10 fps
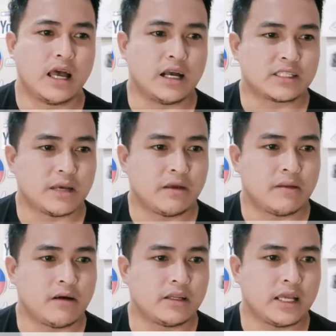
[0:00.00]
Ang sabi
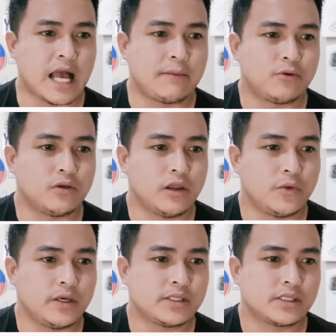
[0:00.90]
naman ni Apple
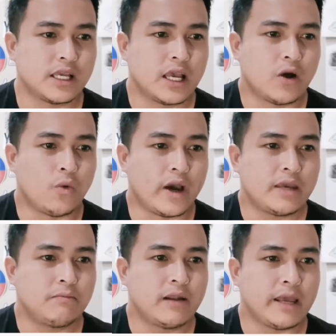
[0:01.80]
Lewis,
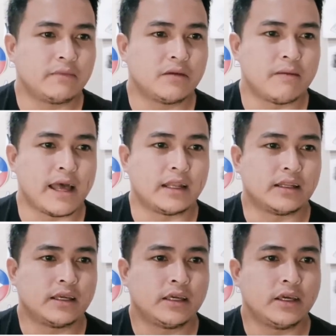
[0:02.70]
Why blame the
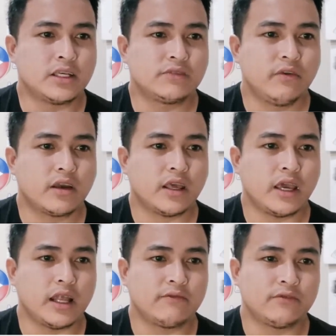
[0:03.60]
man? He is very
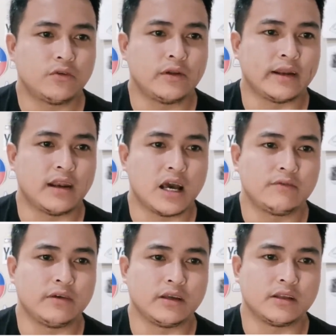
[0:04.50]
helpful and
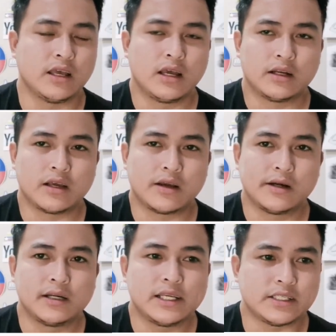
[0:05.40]
loving. The
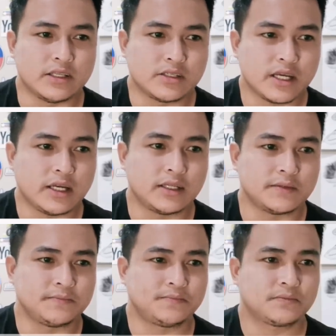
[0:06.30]
girl is
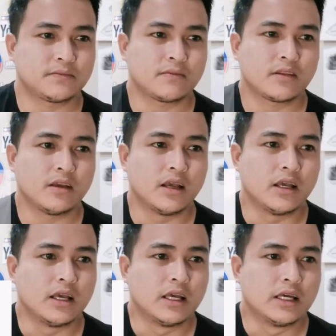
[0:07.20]
insane.
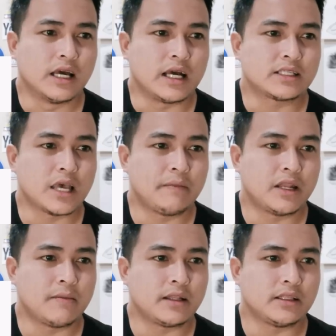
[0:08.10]
Ang
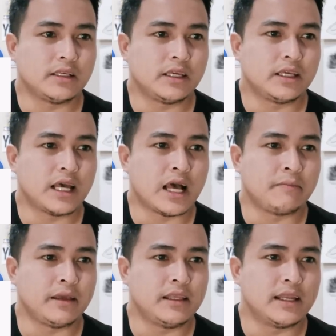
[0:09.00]
sabi naman ni
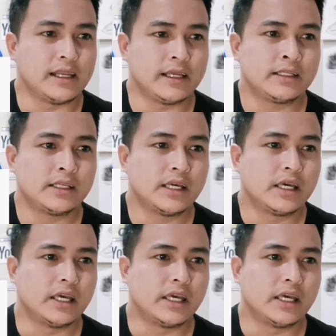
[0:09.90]
Amelia Lynn,